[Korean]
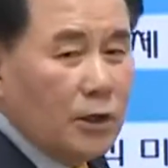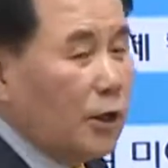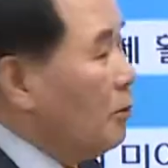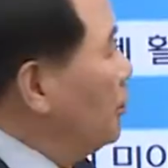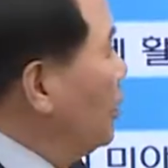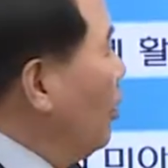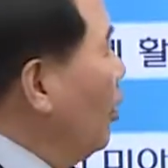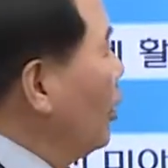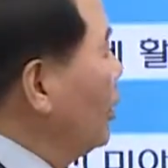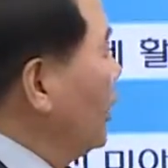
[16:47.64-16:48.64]
여러분이
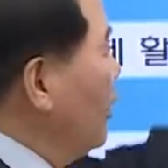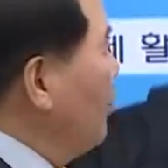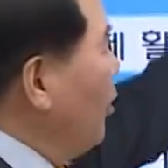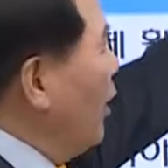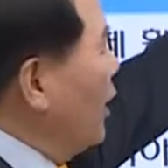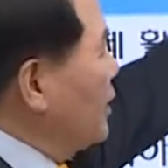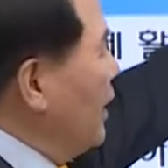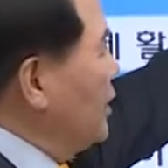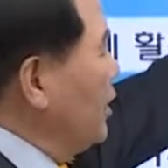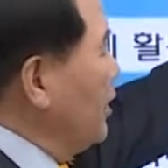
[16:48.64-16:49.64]
걸을 때는 보행자
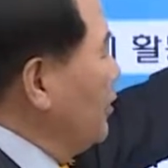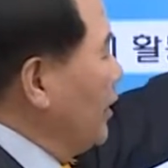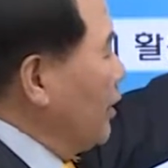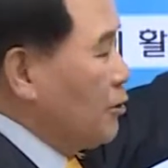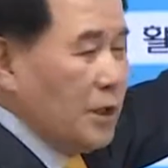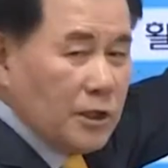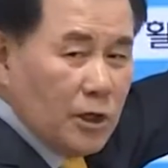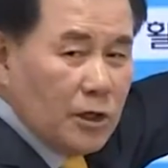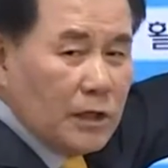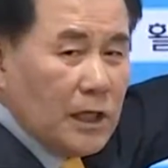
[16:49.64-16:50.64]
안전이 되겠고,
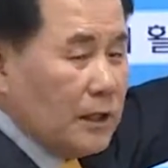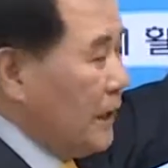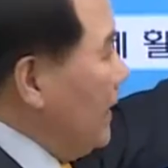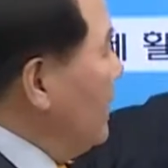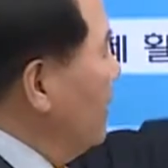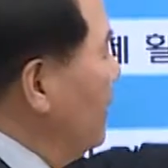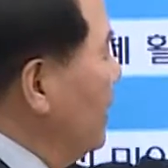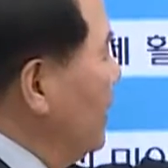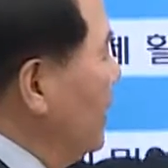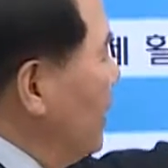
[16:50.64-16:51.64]
자전거 탈 때,
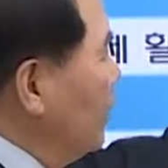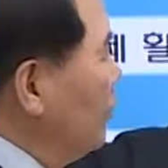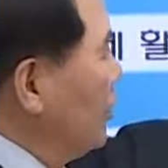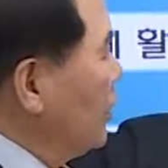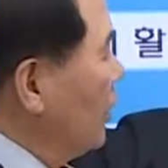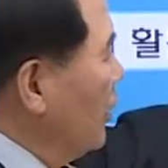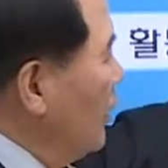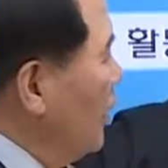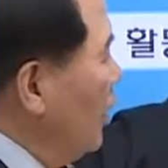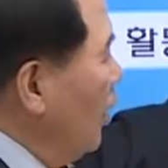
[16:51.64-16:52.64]
그리고 이제
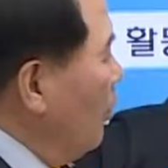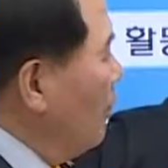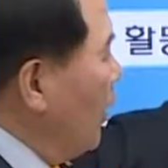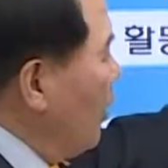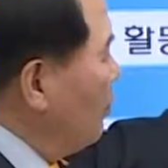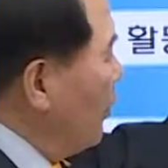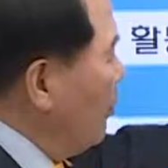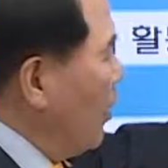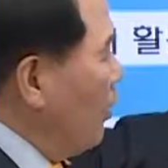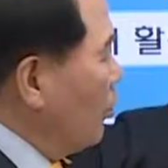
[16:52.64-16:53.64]
엄마,
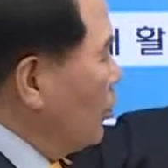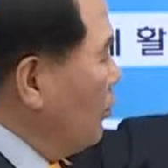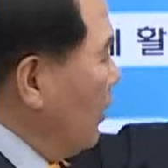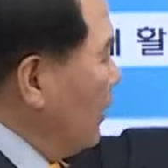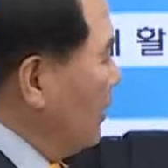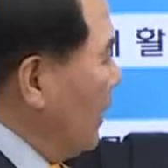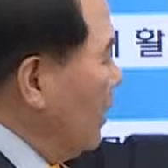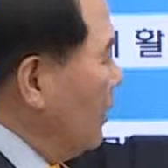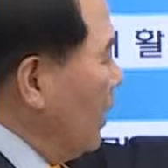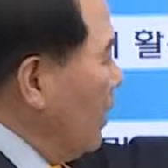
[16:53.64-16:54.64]
아빠와 오토바이를
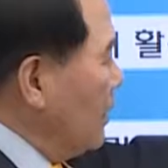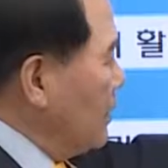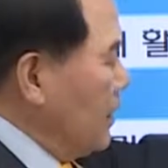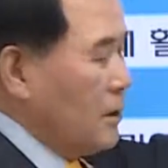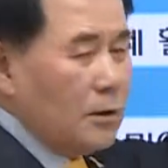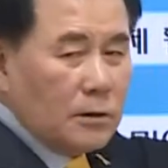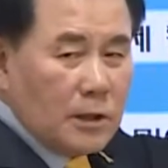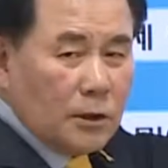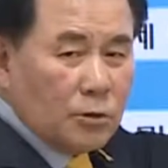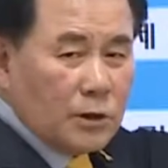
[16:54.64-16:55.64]
타거나 자전,
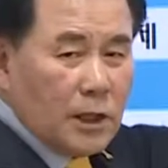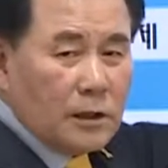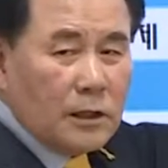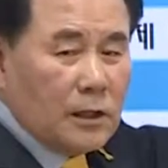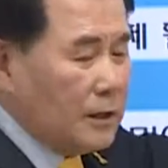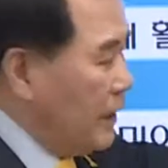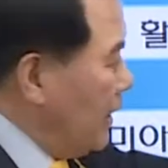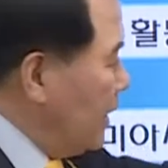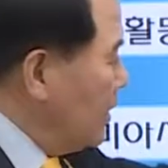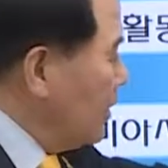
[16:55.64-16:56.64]
자동차를 탈 때의
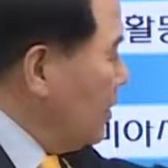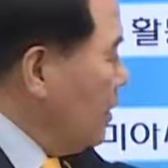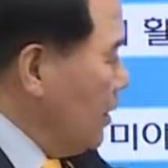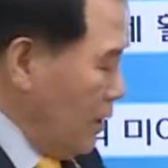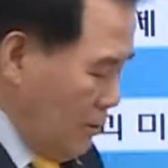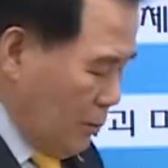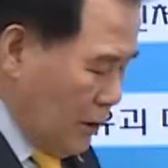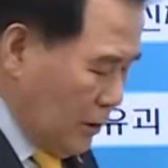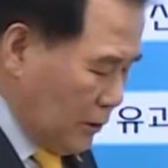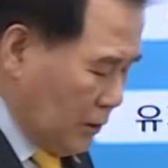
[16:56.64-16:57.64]
안전, 뭐
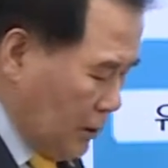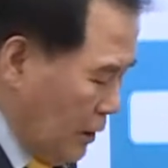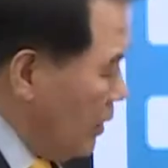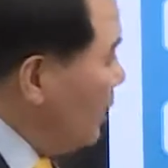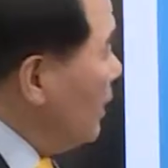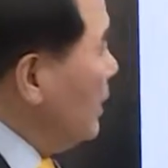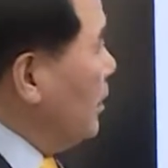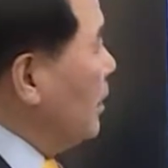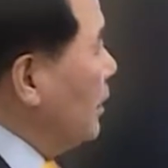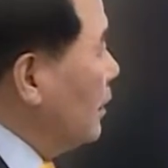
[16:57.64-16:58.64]
이런 것들,
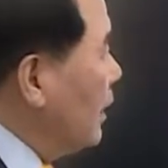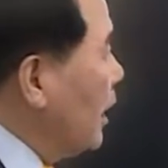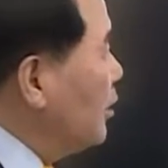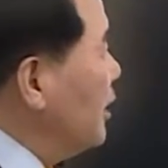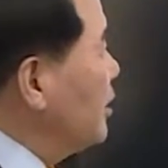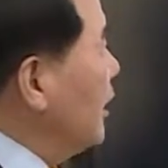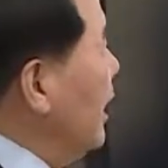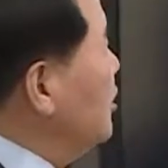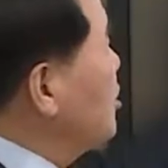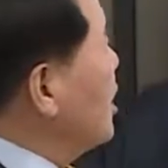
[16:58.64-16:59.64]
이거는 학교에서 다
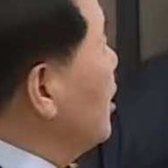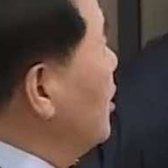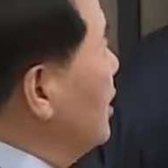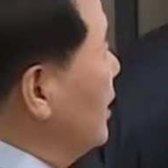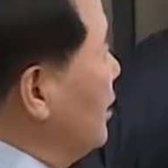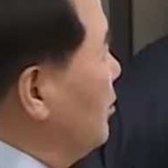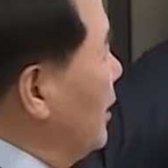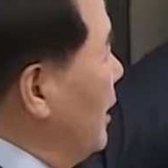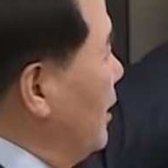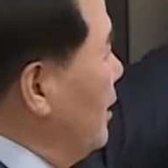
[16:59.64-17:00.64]
해주실 거기
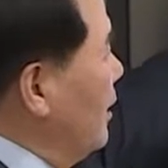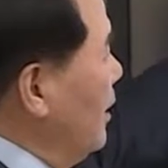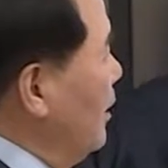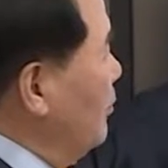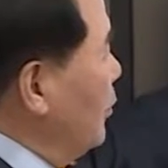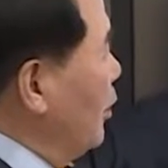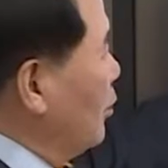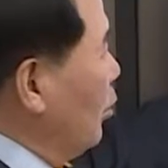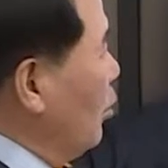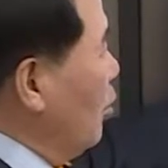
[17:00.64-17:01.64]
때문에
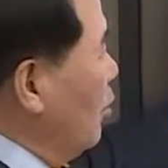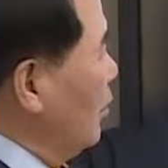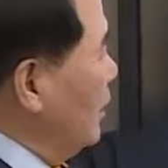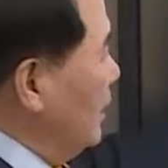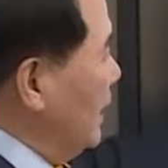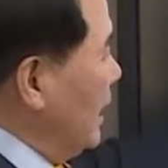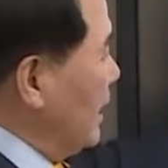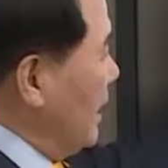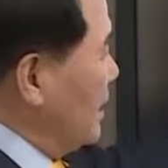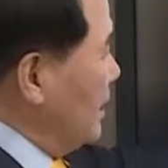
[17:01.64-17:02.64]
별도로
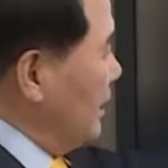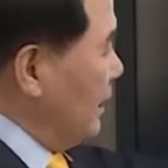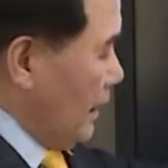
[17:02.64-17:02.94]
이야기하지